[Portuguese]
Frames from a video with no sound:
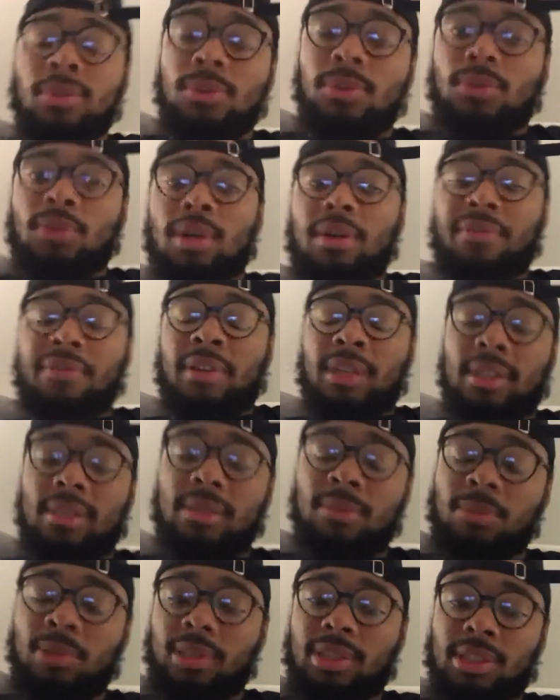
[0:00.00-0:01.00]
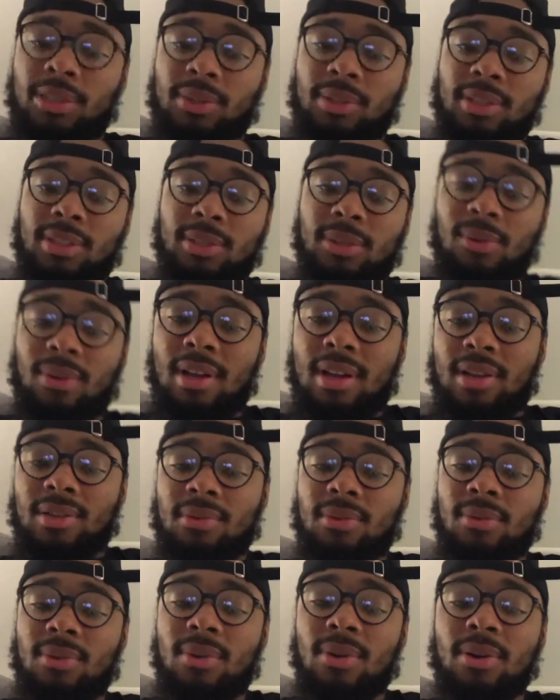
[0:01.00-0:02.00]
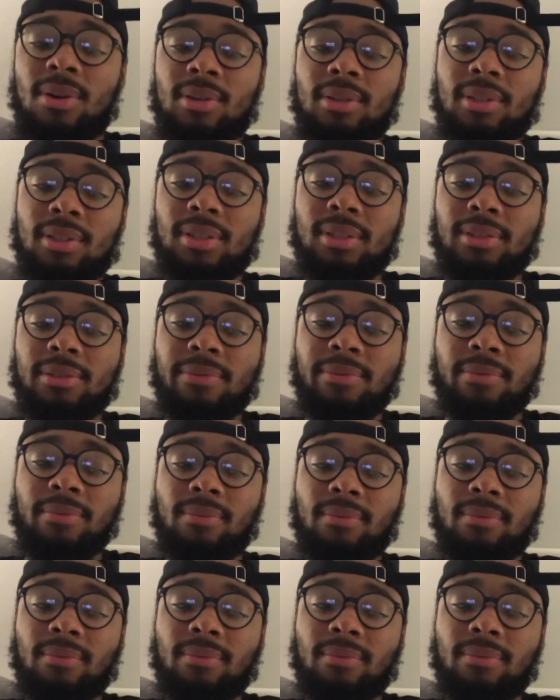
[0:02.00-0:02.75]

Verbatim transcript: Não está a ver assim muitas coisas que um gajo não gosta.